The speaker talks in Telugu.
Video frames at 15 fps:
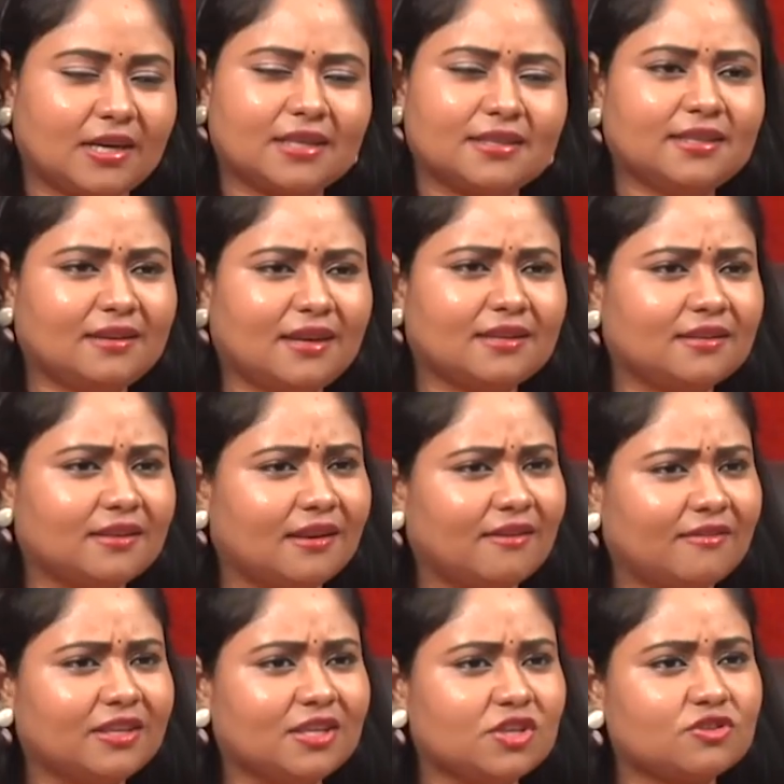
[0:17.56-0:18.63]
అదే అదే
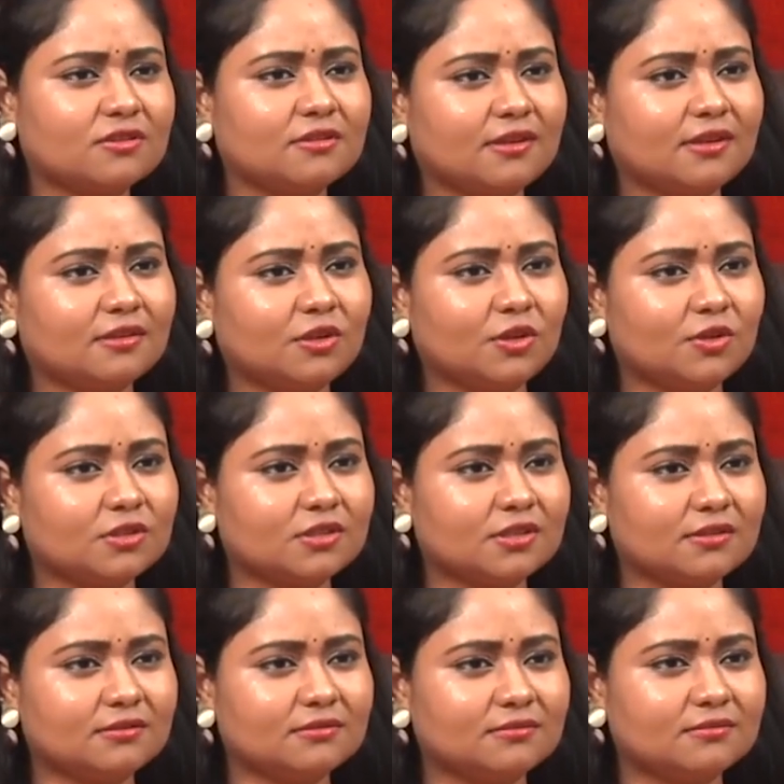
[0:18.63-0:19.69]
లవింగ్ ఇచ్చుదో అనుకోవచ్చా